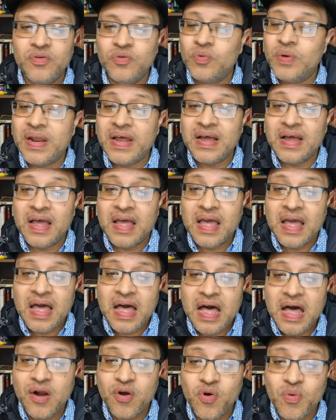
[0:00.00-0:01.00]
no eran
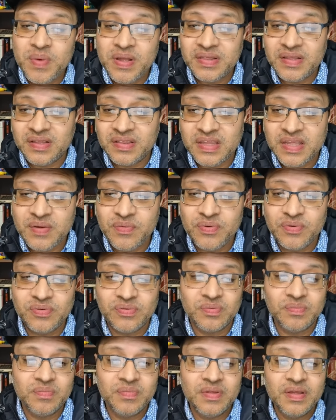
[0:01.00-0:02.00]

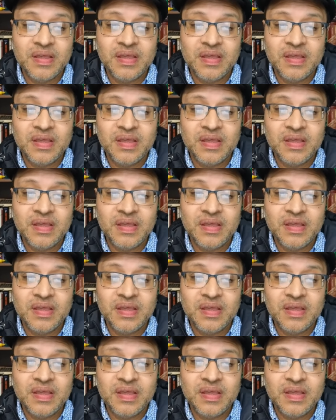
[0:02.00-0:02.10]
argumentativos,